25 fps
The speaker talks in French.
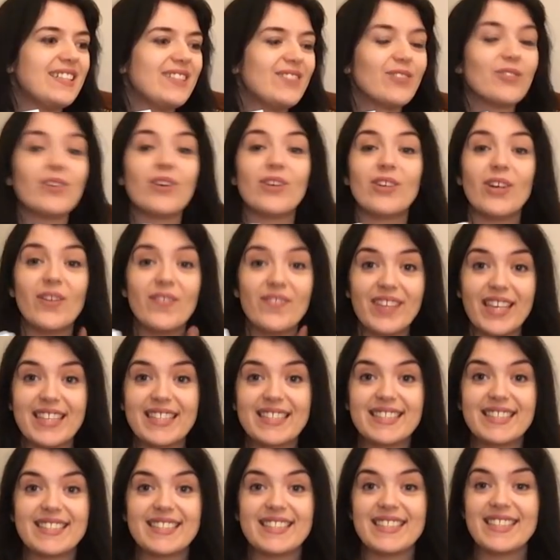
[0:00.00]
donc encore
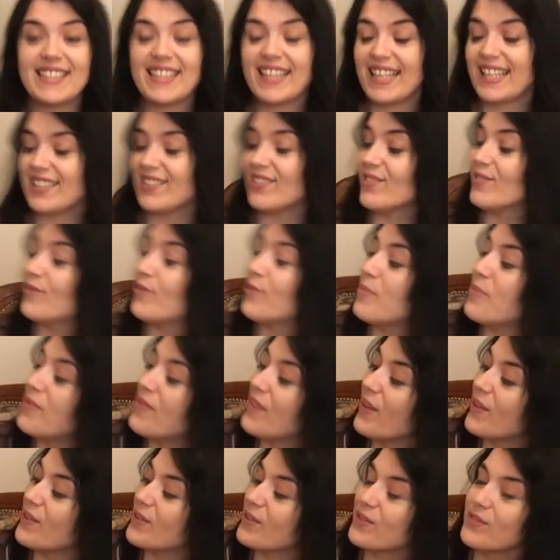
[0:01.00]
merci, et donc vous
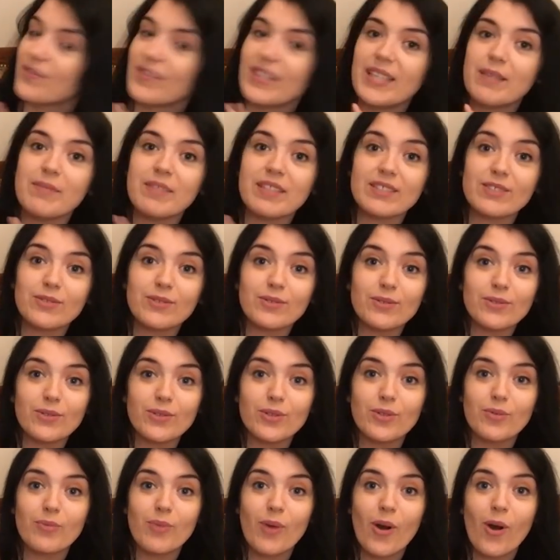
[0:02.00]
pouvez retrouver eh bien, ce
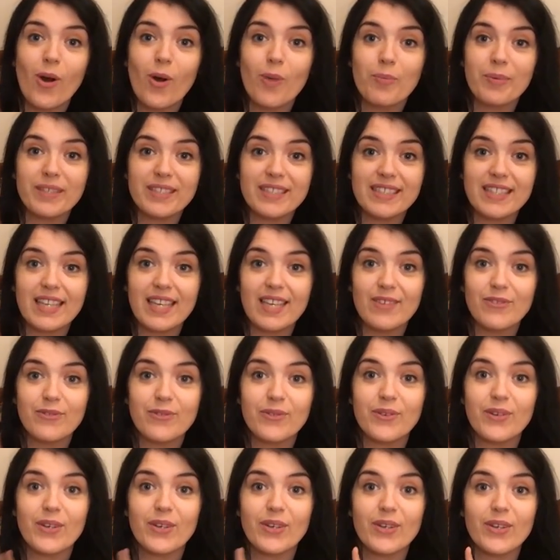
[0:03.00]
document en
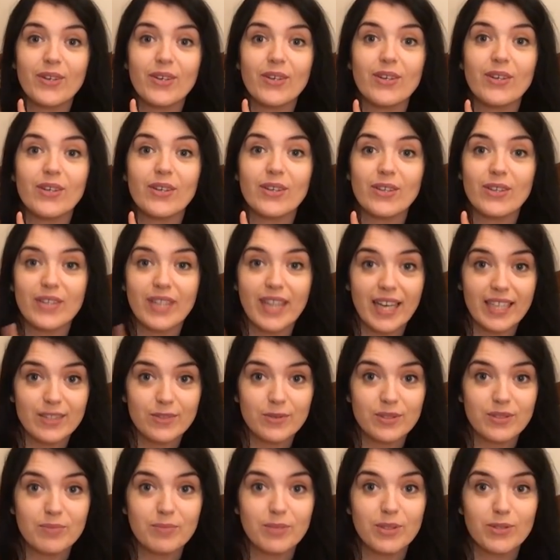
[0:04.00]
PDF
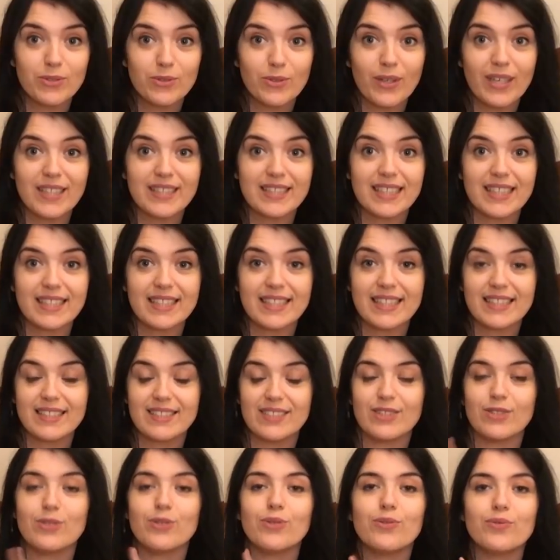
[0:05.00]
gratuitement sur internet.
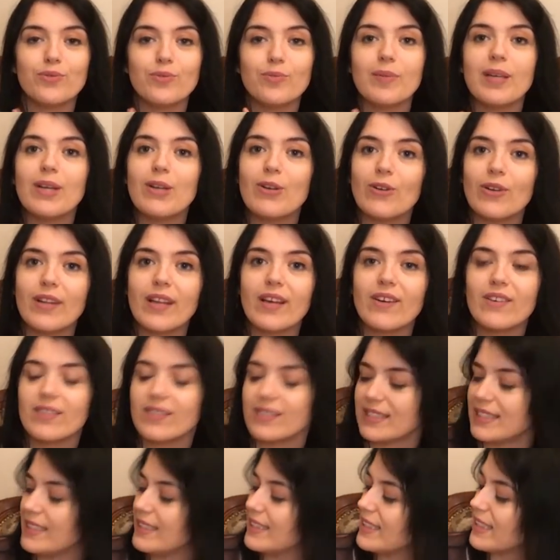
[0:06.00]
Je vous mets le lien
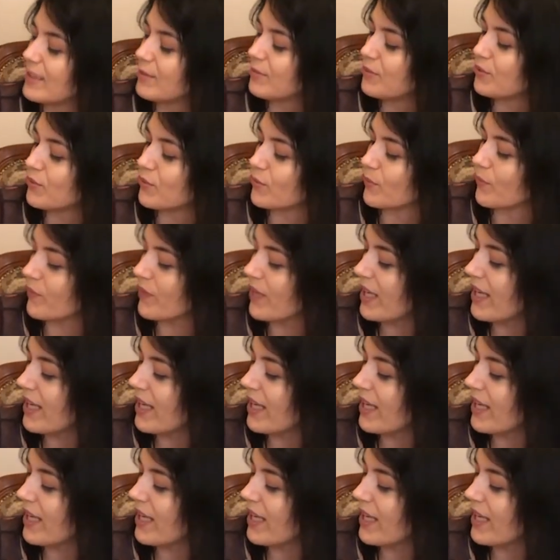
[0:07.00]
en description.